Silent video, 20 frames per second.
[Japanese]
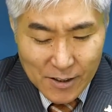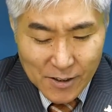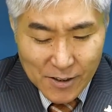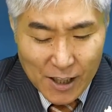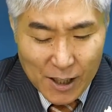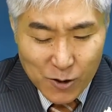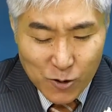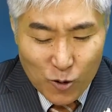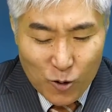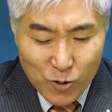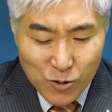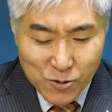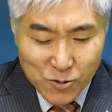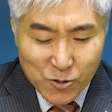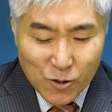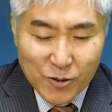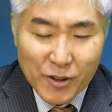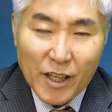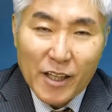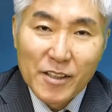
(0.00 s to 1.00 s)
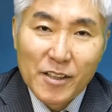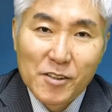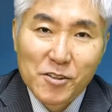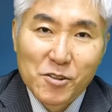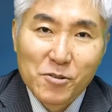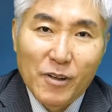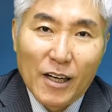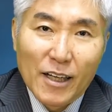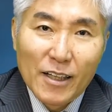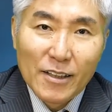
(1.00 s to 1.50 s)
占領軍の検
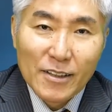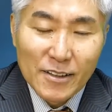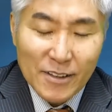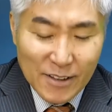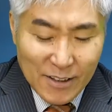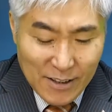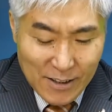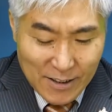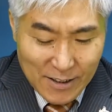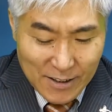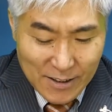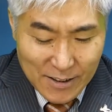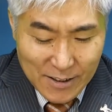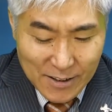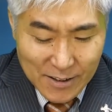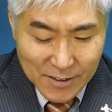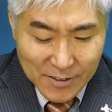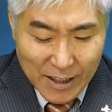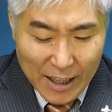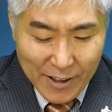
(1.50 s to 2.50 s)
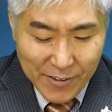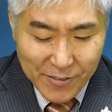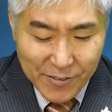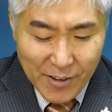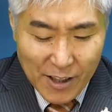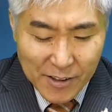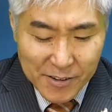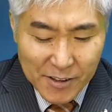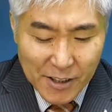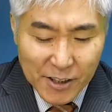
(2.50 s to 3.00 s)
閲は丹
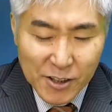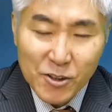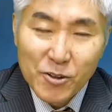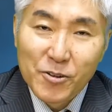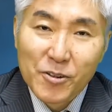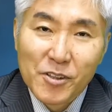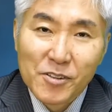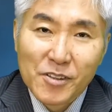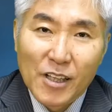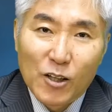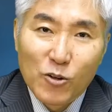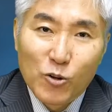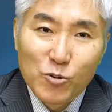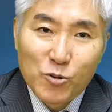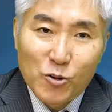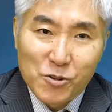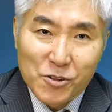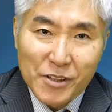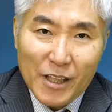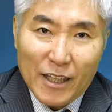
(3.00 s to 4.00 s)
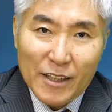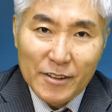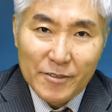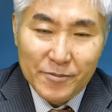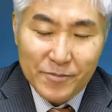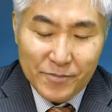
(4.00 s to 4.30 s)
念に脱ぎ去ろうとした